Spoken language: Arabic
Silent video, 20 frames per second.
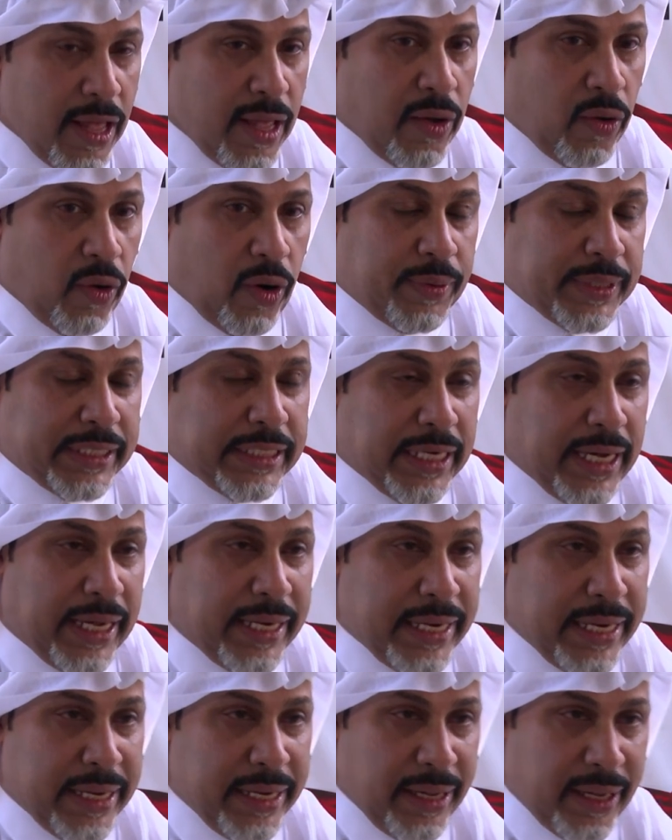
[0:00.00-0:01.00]

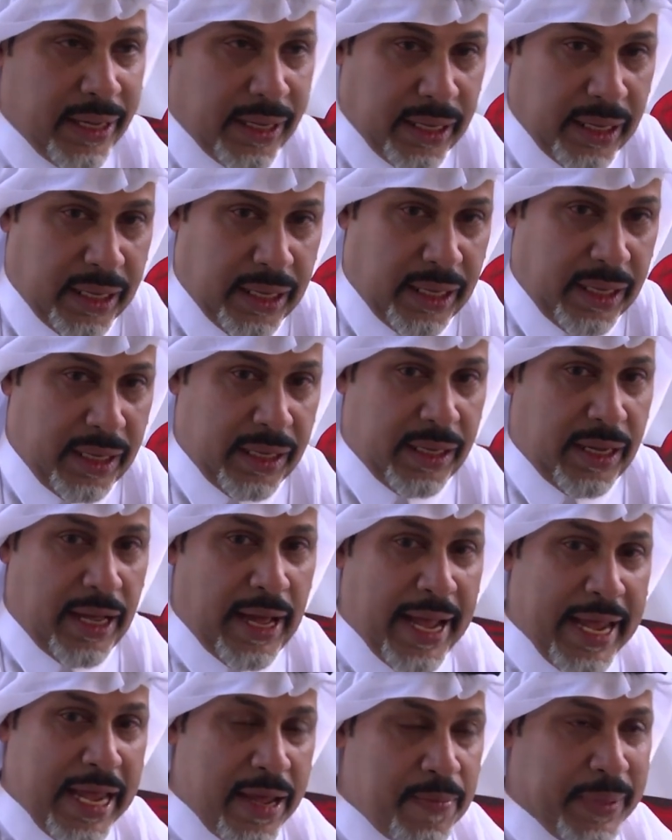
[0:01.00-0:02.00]
وبالتالي آه،
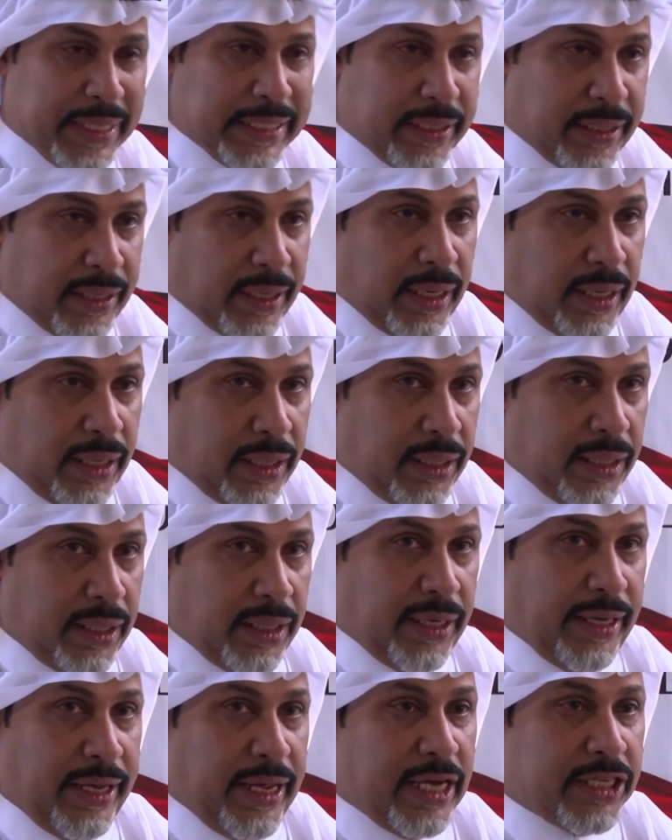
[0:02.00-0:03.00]
أي مسرح
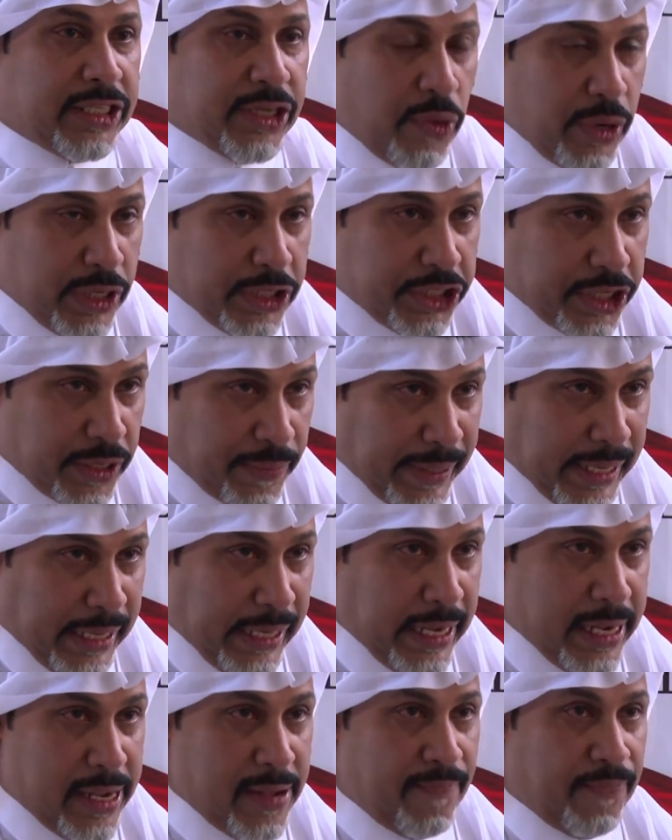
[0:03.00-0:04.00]
آه، يتوجب
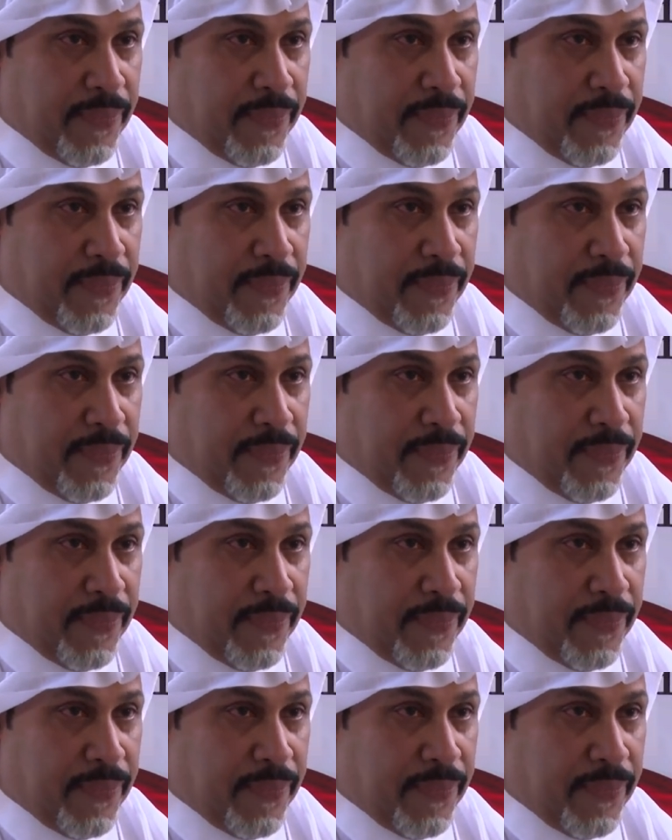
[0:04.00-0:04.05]
عليه